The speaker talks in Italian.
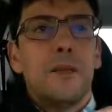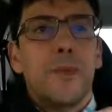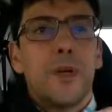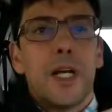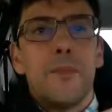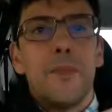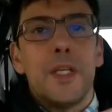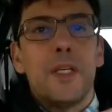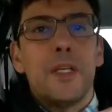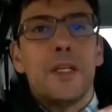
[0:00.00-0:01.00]

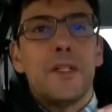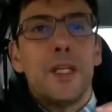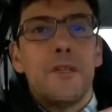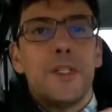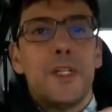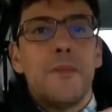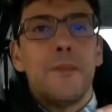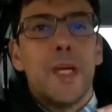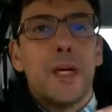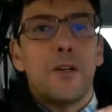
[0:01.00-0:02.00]
programmi televisivi
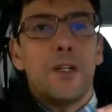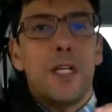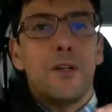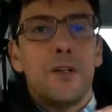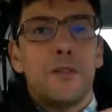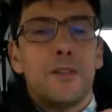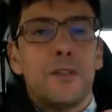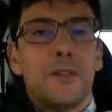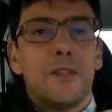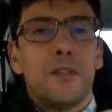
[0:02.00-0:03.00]
in bianco e nero
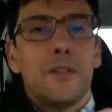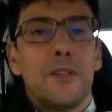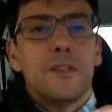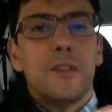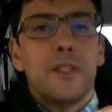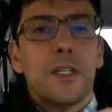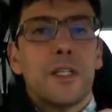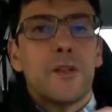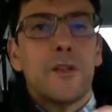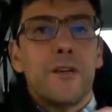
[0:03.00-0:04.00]
che
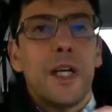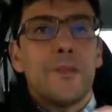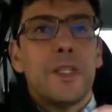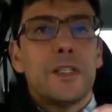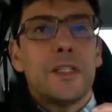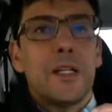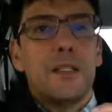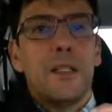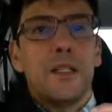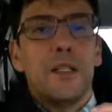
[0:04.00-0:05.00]
sono veramente
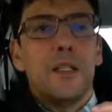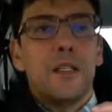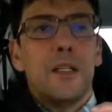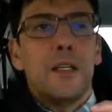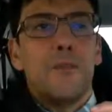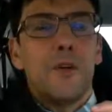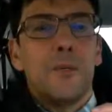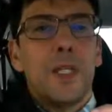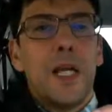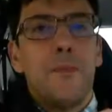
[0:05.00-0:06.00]
stati eh,
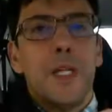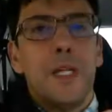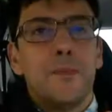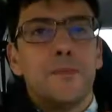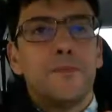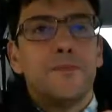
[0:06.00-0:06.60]
formidabili